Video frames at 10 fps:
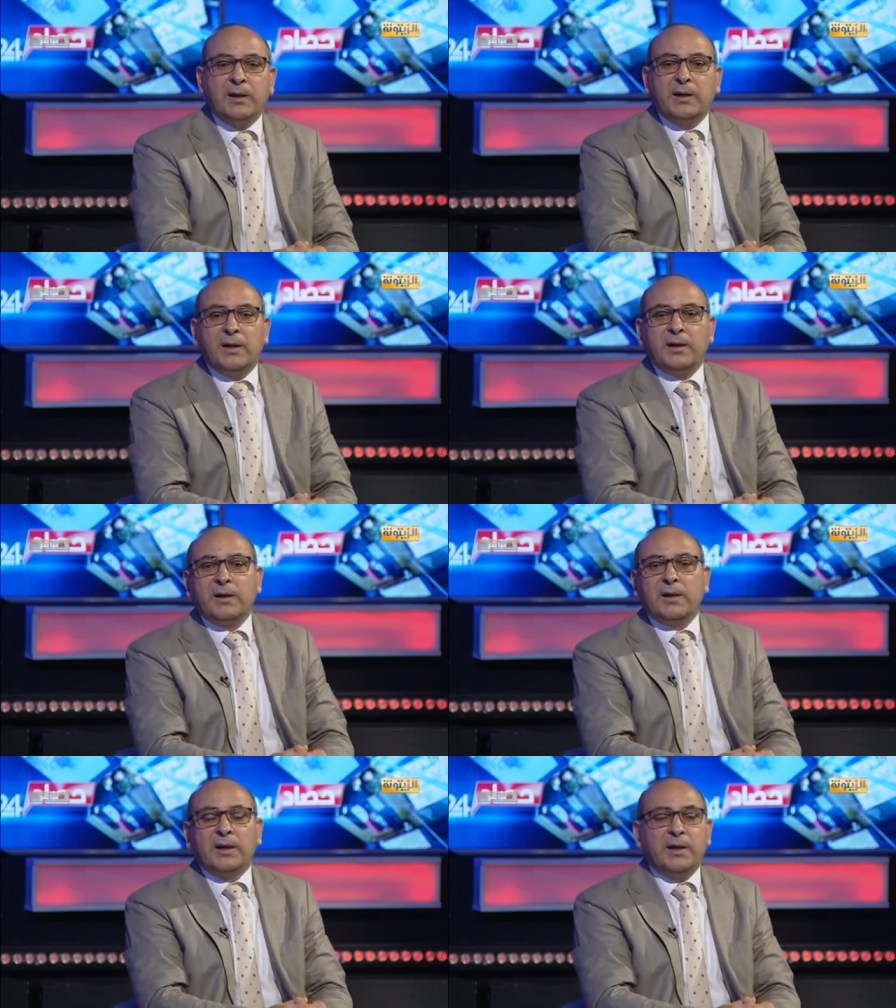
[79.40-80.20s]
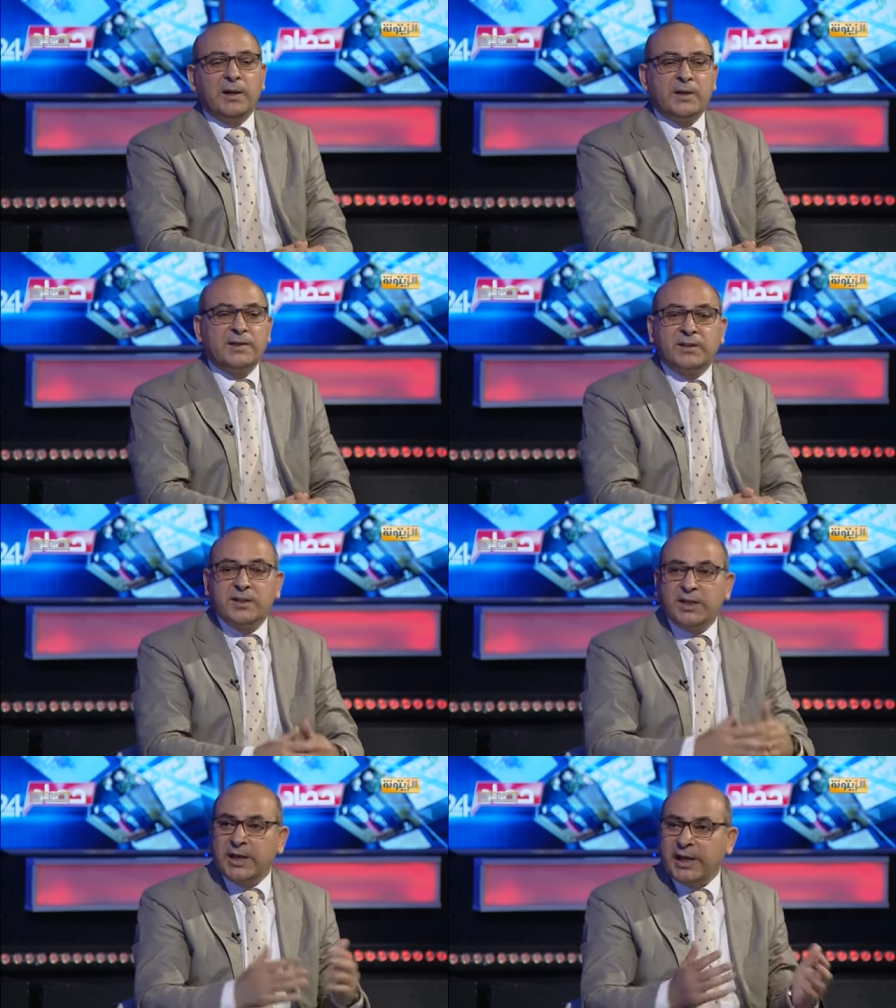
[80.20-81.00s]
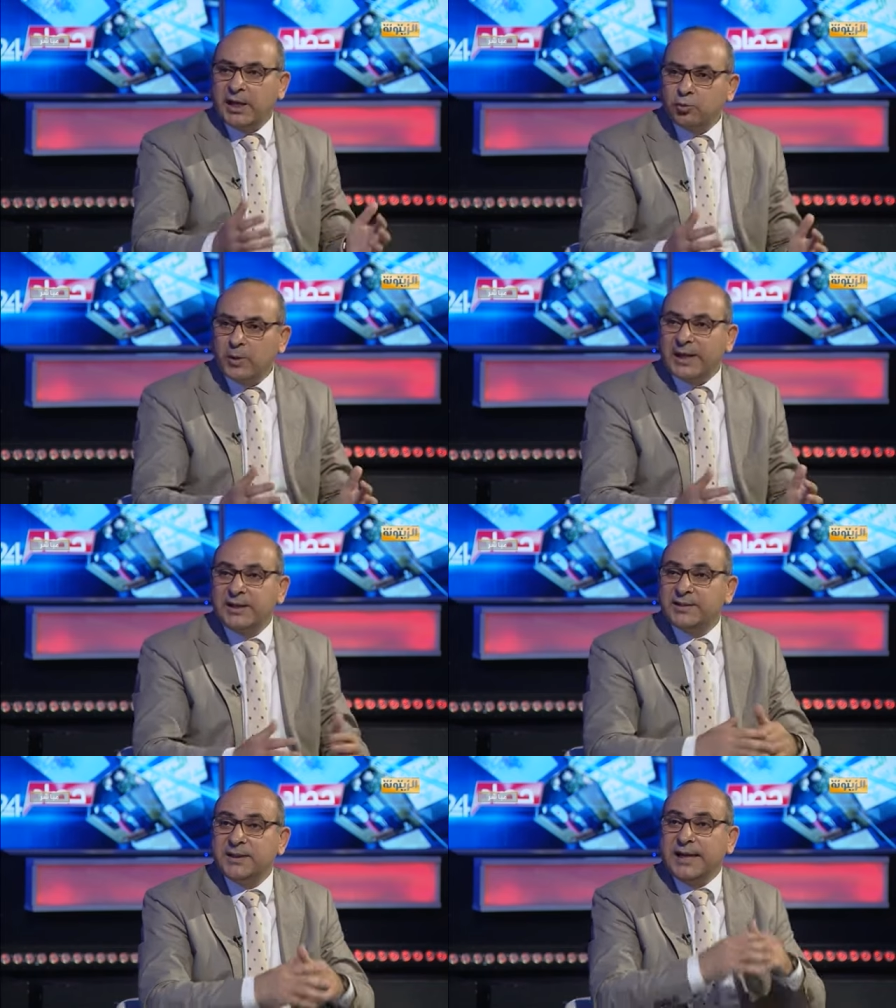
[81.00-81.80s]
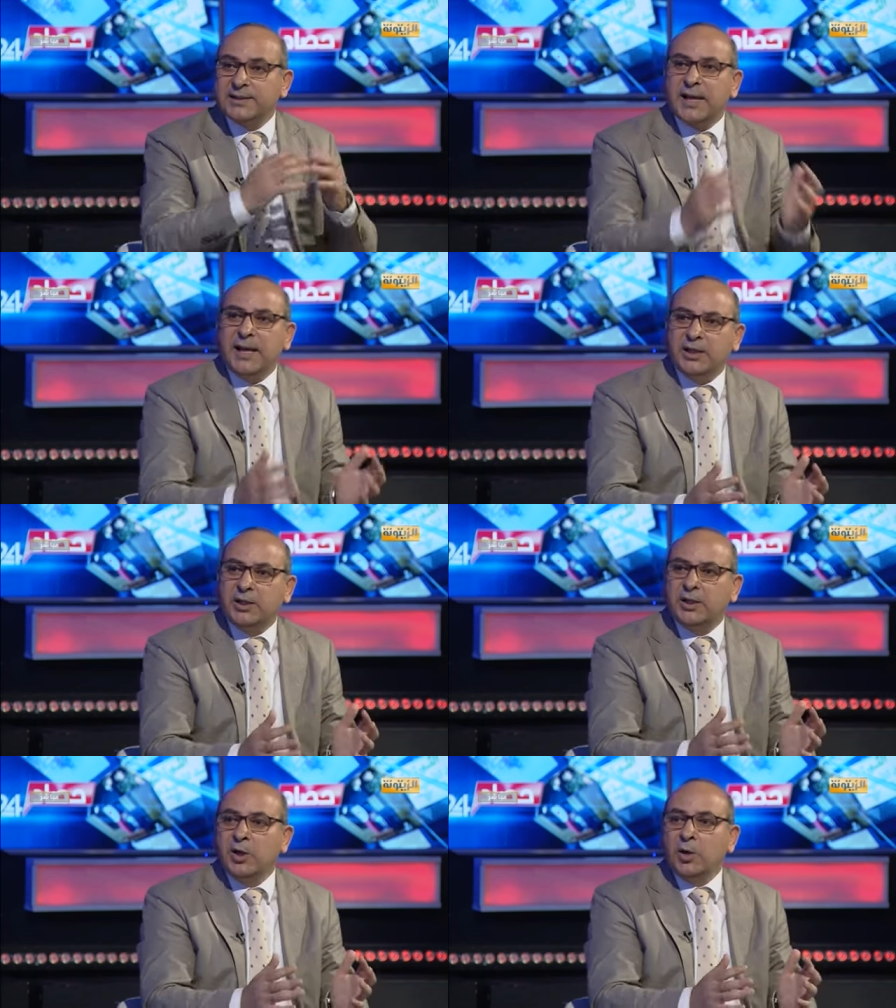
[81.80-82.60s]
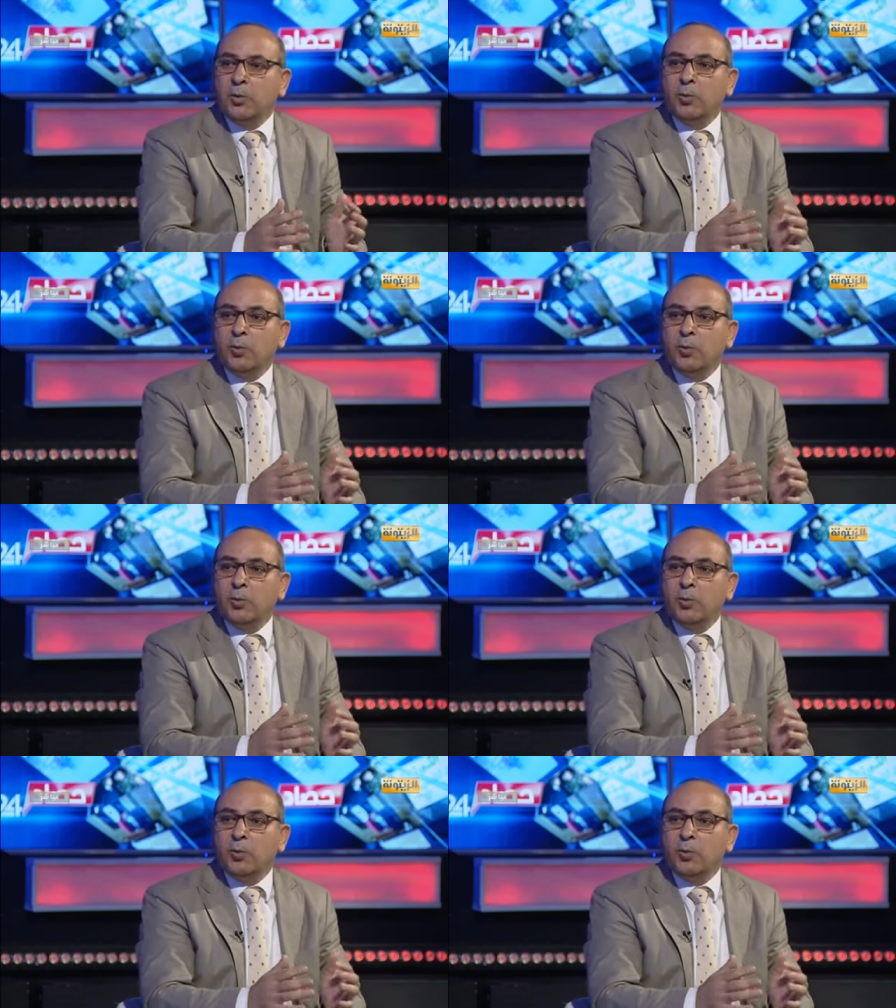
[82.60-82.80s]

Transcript: الستينات وخلي السلاح صاحي